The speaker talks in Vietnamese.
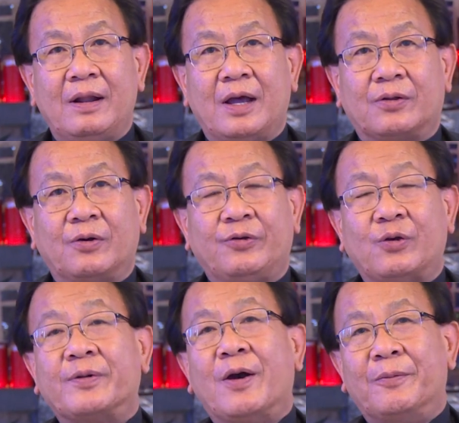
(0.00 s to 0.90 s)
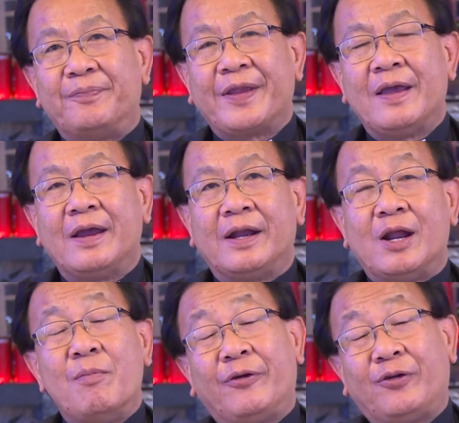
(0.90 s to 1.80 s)
là tôi rung động
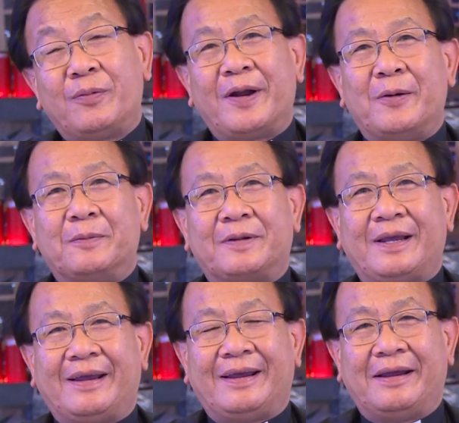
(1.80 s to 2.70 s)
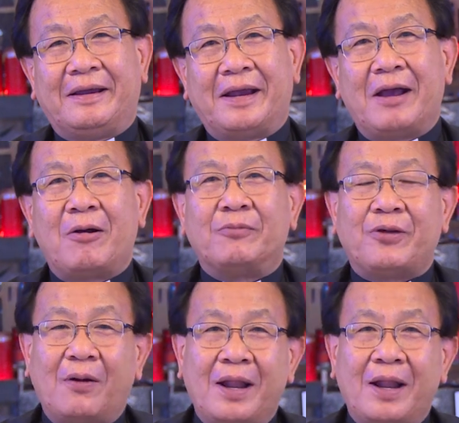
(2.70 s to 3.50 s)
nếu mà rung động thì nghe không rõ